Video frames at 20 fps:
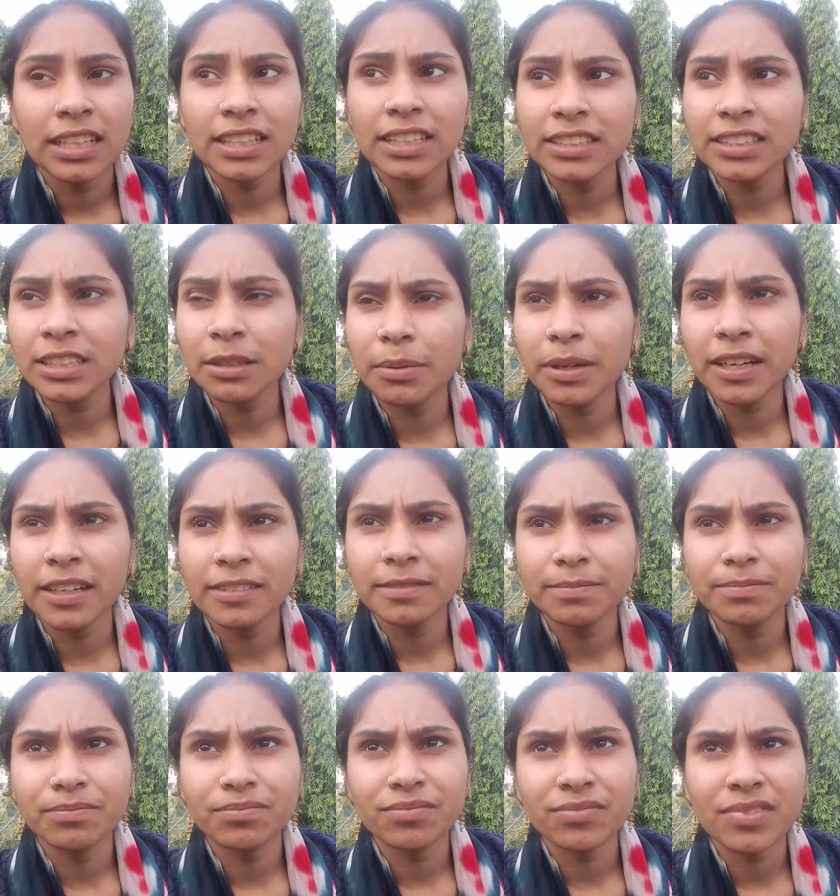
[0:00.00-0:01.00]
गजब है
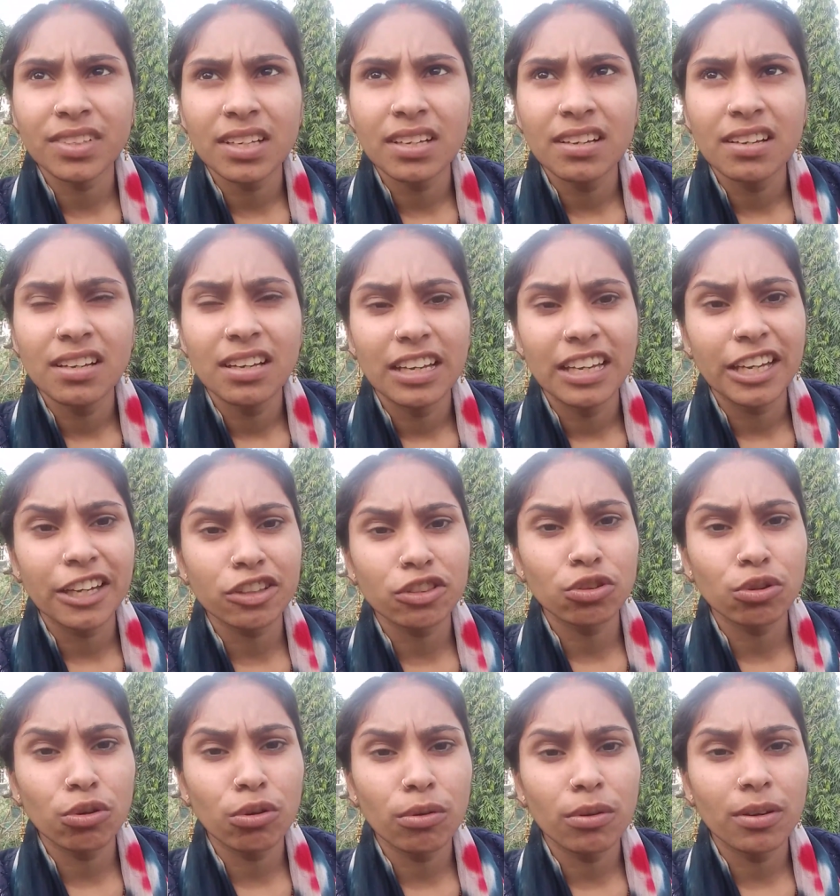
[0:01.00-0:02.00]
एक
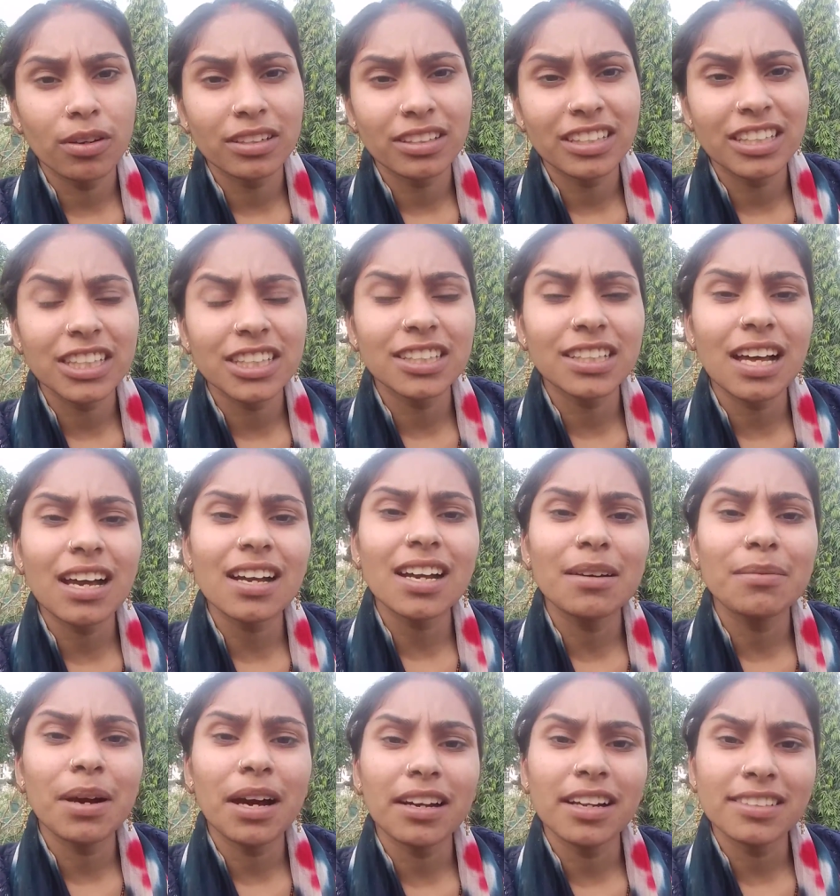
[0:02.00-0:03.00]
तो कितना
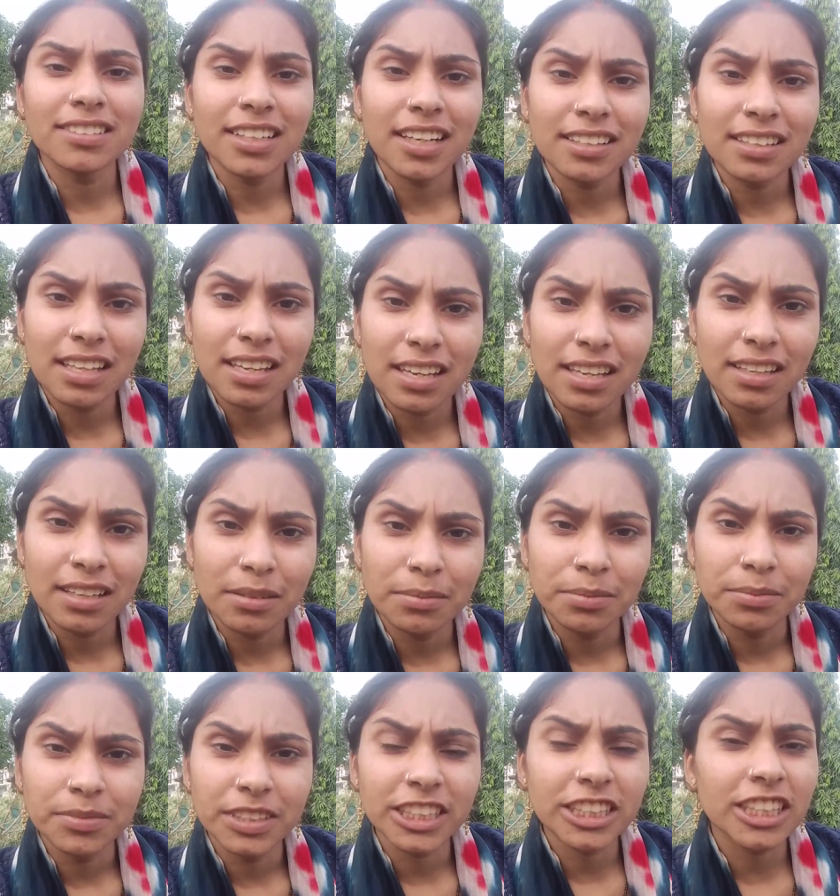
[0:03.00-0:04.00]
कमाना चाहते हैं अब
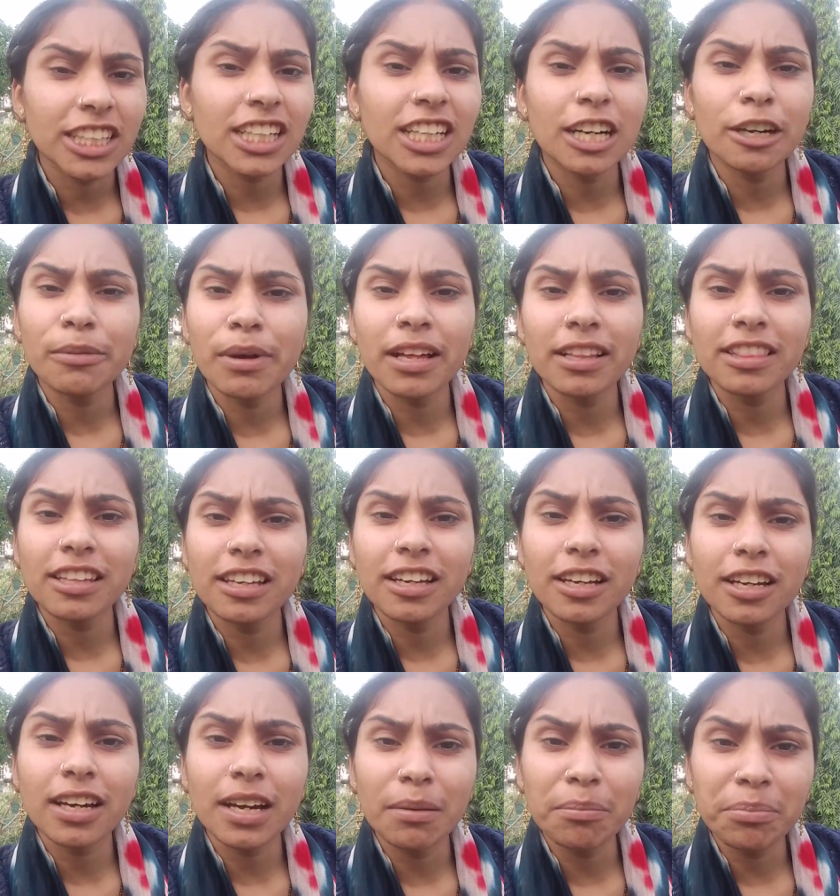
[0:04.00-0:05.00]
इतना कमाते
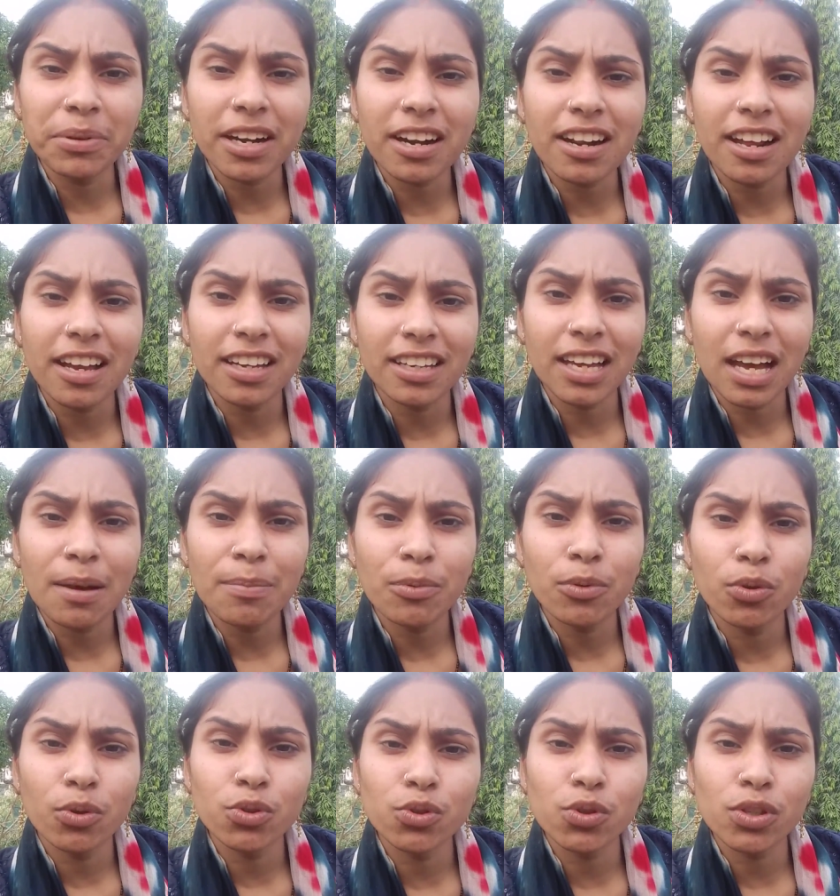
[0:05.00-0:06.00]
हैं कम पड़ रहा है क्या
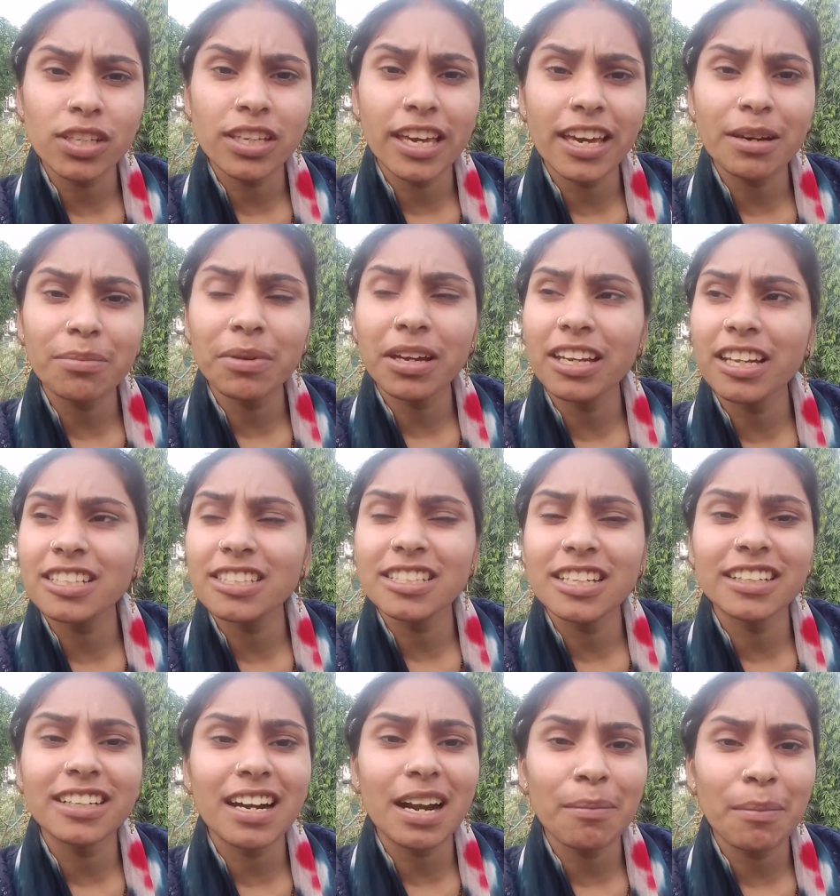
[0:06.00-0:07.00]
आपको जो कि एक महीने
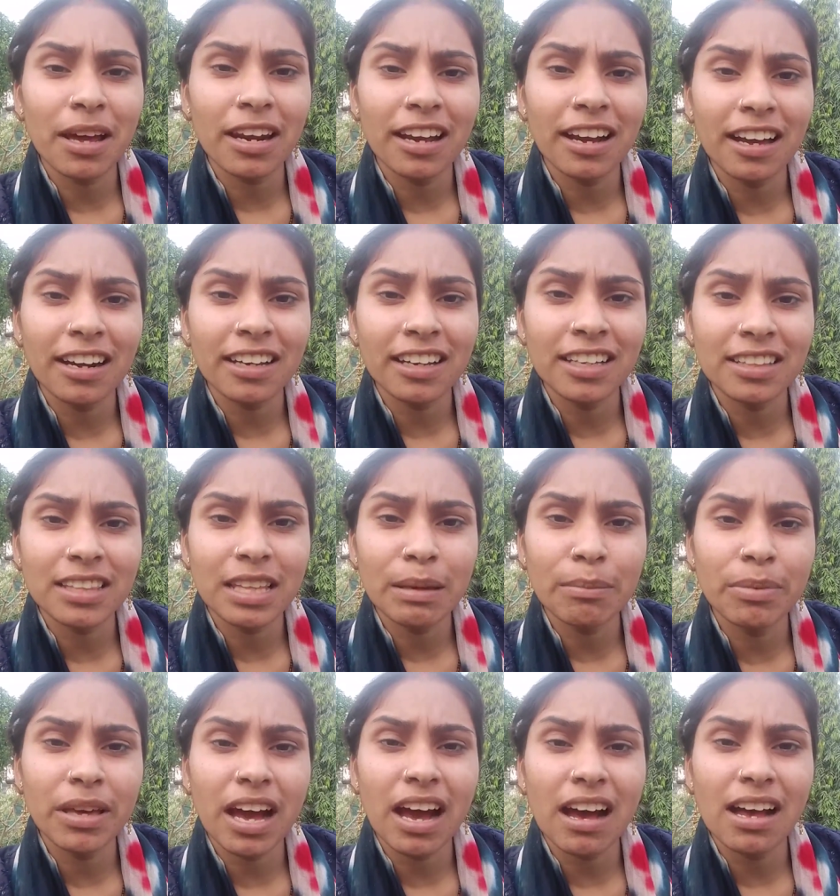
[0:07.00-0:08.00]
से ये ड्रामा लगा रखे
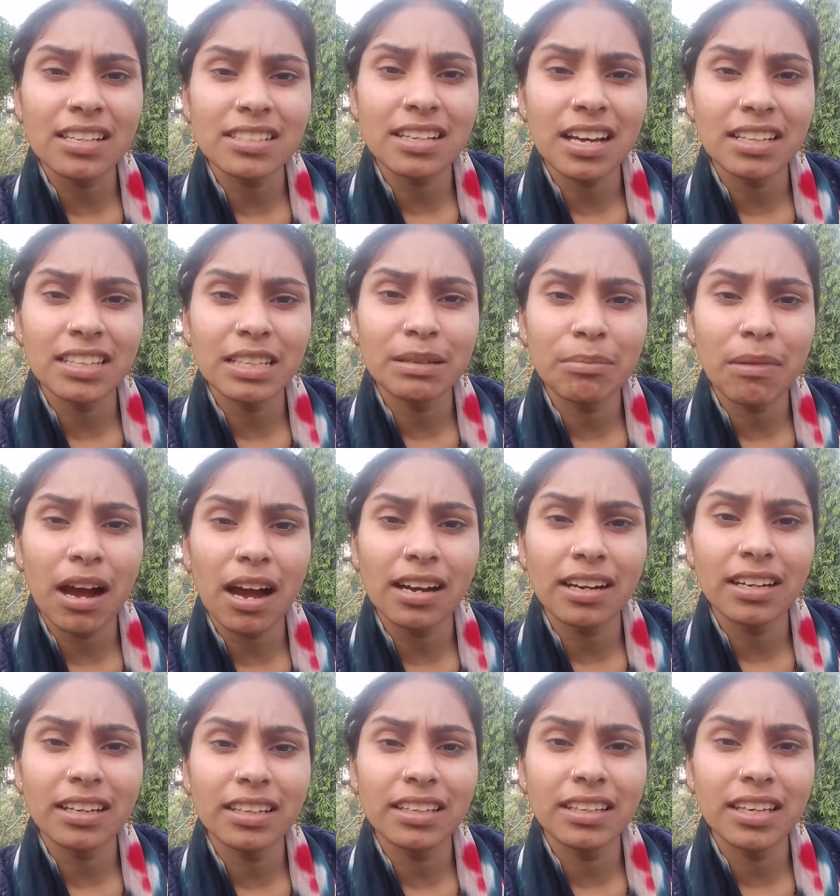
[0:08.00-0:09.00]
थे ब्याह शादी
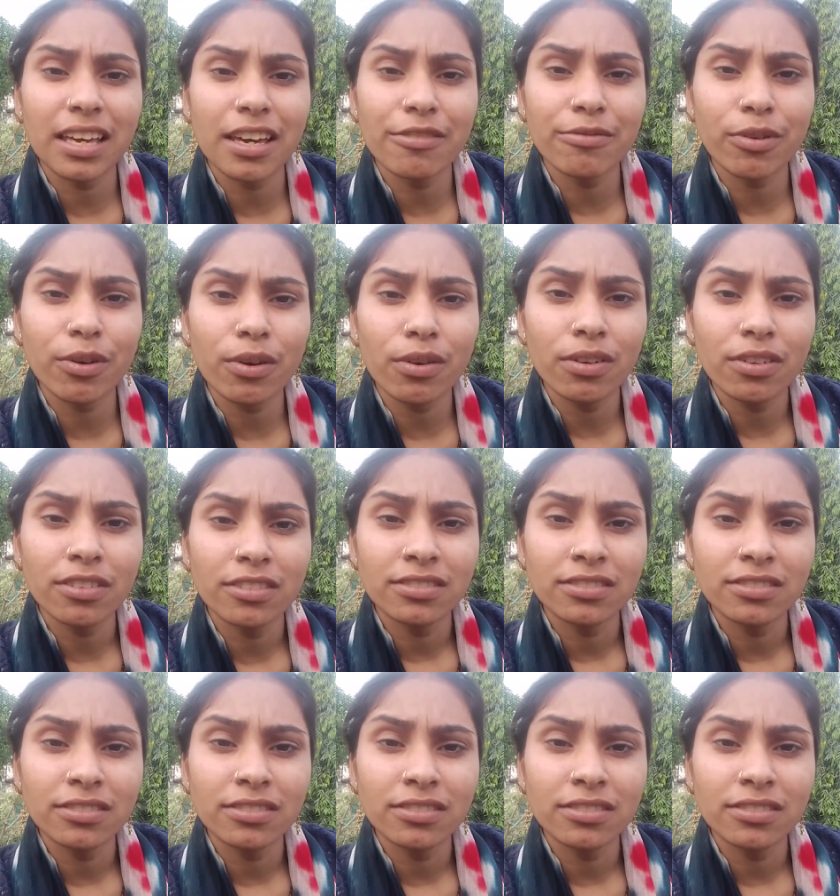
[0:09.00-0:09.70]
मांग गई ये वो